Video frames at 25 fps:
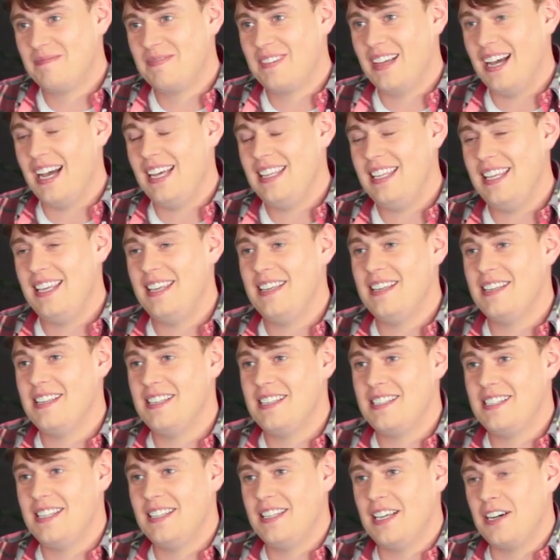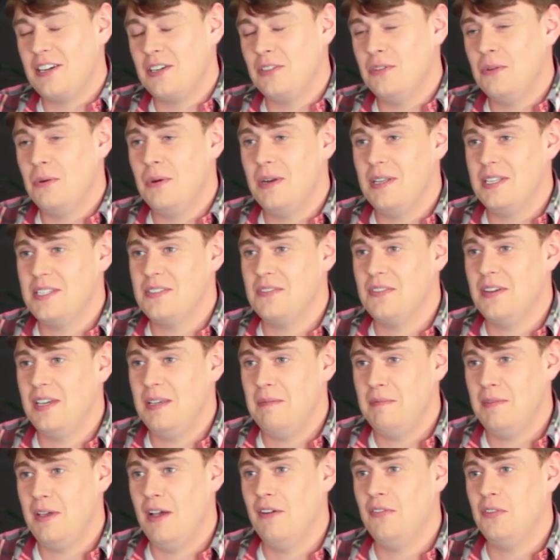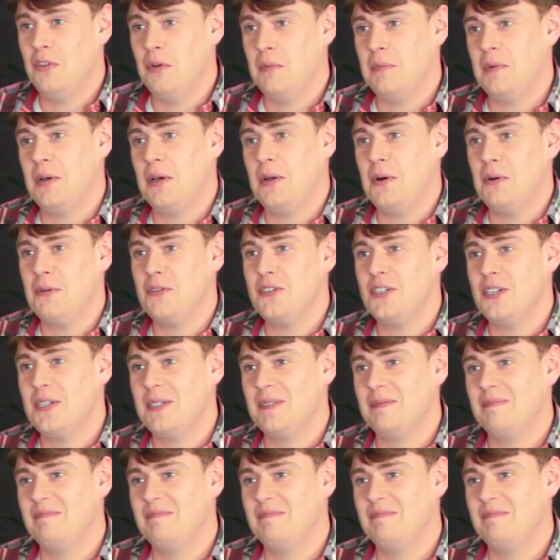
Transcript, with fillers: они задохнулись своим говном, короче.